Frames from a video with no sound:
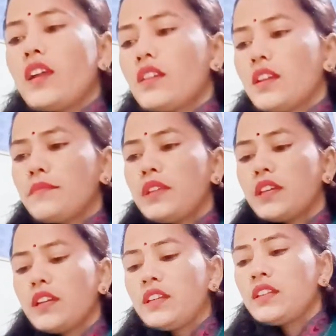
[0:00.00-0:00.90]
आना भी
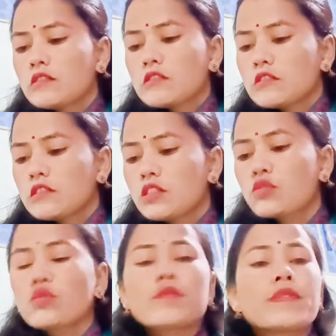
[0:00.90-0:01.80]
है
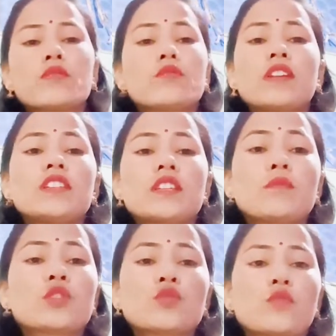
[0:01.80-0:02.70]
स्कूल फिर वहीं से
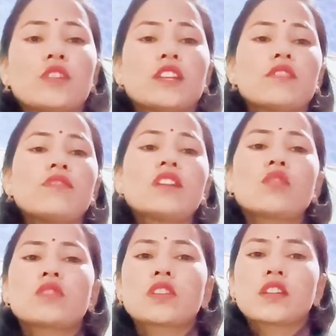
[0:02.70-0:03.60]
बच्चों को लेके फिर
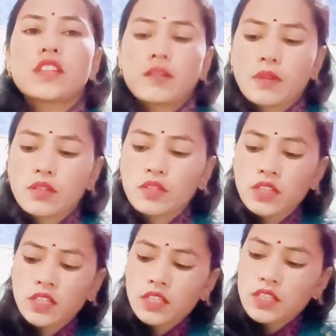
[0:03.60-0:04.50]
आऊँगी घर एक बार और
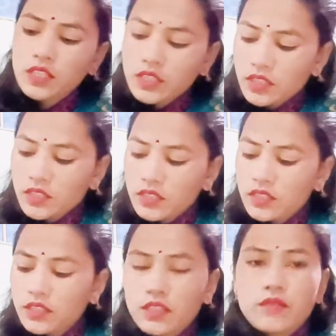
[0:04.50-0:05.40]

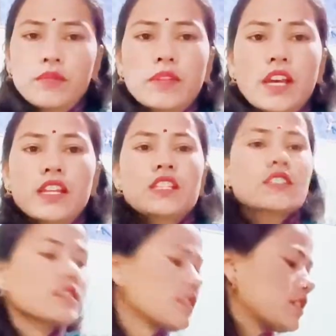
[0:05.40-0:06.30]
अभी फ़िलहाल ऐसे
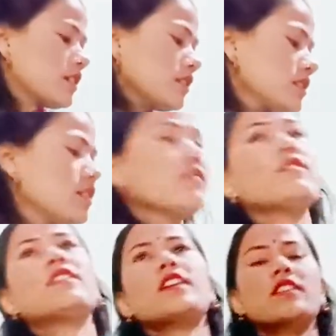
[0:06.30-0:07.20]
चलते हैं
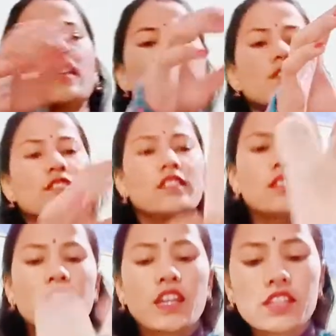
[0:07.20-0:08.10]
फिर देखते हैं
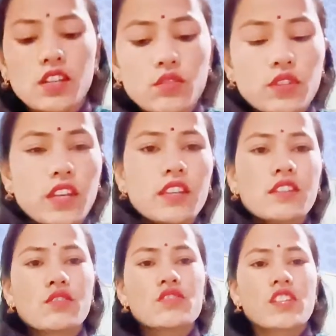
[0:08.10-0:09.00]
कैसा होता है
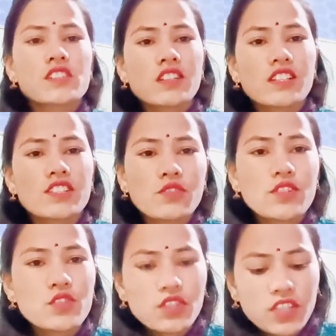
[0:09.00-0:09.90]
नहीं तो चेंज कर ले जाऊँगी
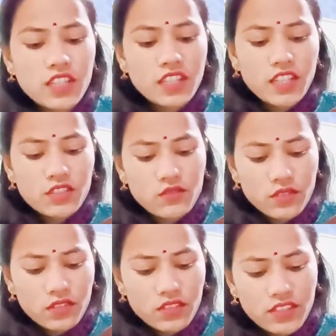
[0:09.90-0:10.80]
नहीं तो ठीक ही है सूट